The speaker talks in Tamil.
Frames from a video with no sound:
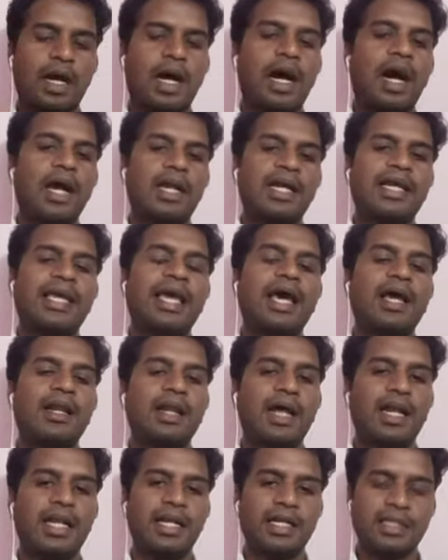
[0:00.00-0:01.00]
ஆனால்
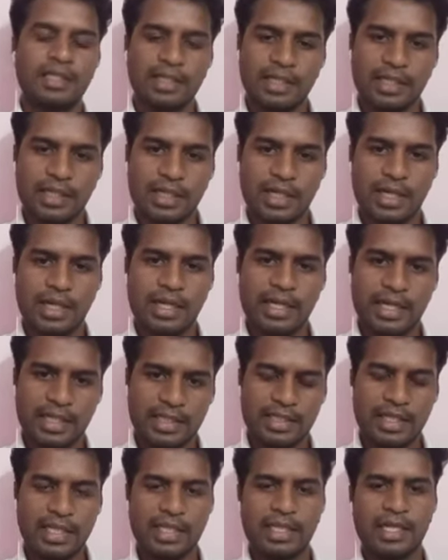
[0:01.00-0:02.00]
கேரளாவில் எடுத்துக்கிட்டிங்கன்னா
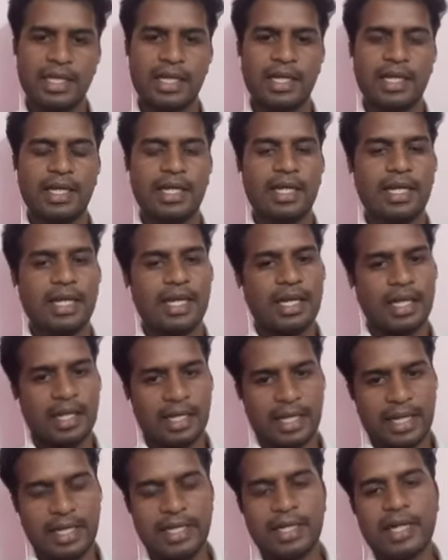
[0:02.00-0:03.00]
இன்றைக்கி தேதியில்
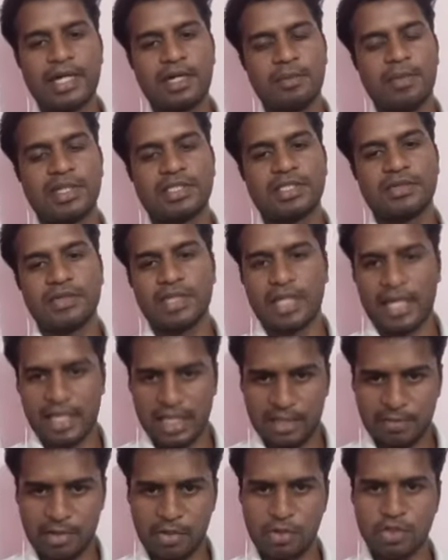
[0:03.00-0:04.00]
லைலாண்டு பஸ்ஸை வந்து
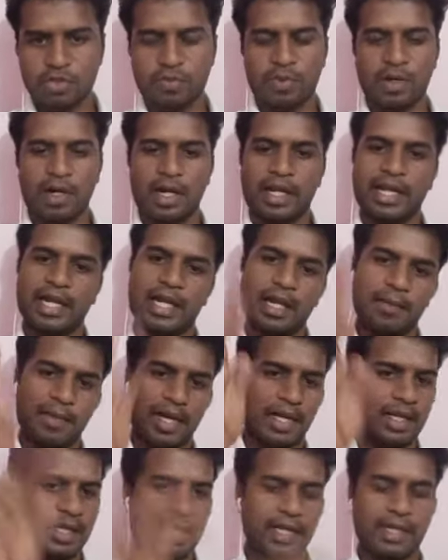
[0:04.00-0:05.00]
அதிகமாக யூஸ் பண்ணுறாங்க எல்லாம்
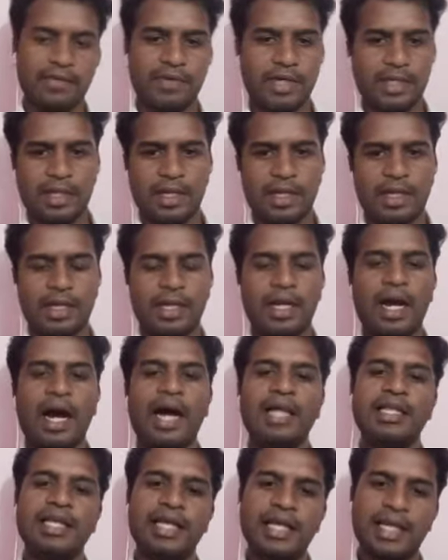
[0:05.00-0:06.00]
மலை ஏறுற வண்டி தான்
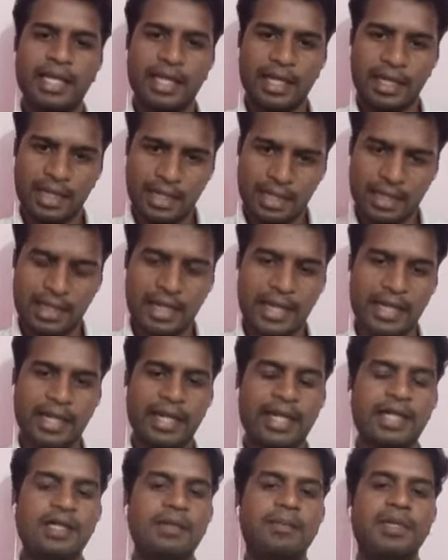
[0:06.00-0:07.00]
அதே
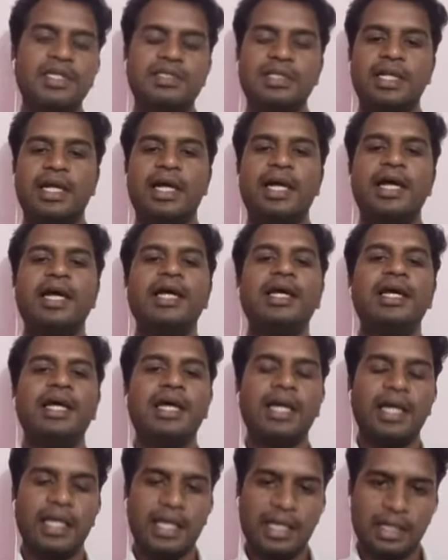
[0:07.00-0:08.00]
லைலாண்டு பஸ்ஸில்
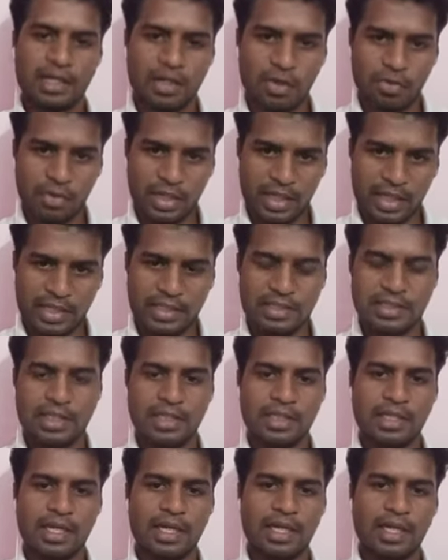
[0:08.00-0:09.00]
இருக்கக்கூடிய
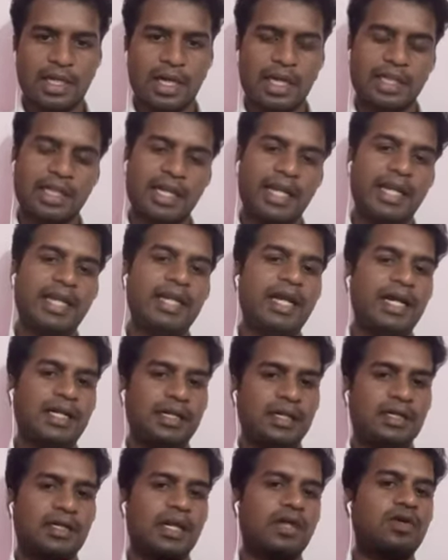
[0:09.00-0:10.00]
இன்ஜின் தான் அந்த
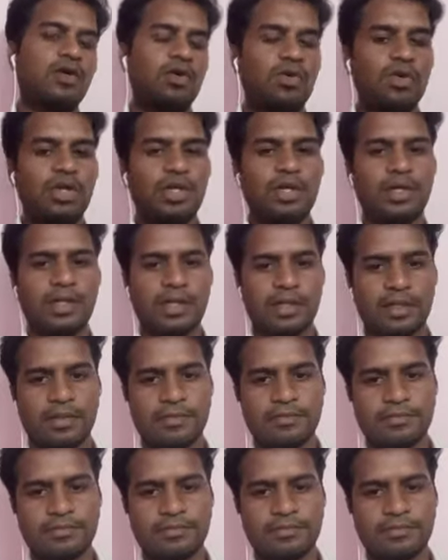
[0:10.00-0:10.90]
லைலாண்டு ட்ரக்குக்குள்ளேயும் இருக்குது